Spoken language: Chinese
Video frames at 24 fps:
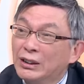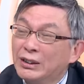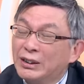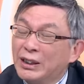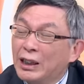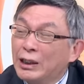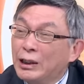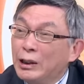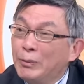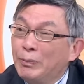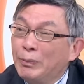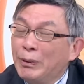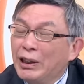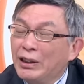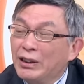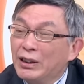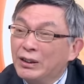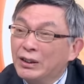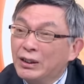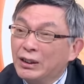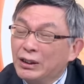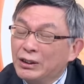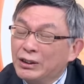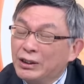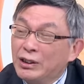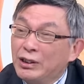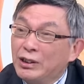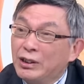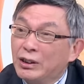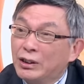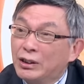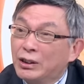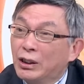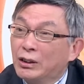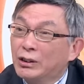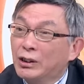在一片的这个经
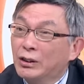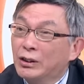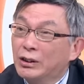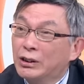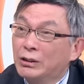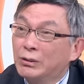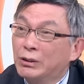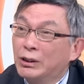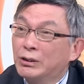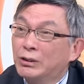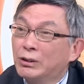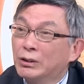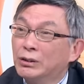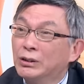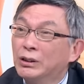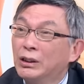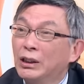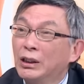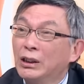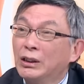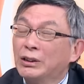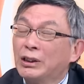济萧条的情况中，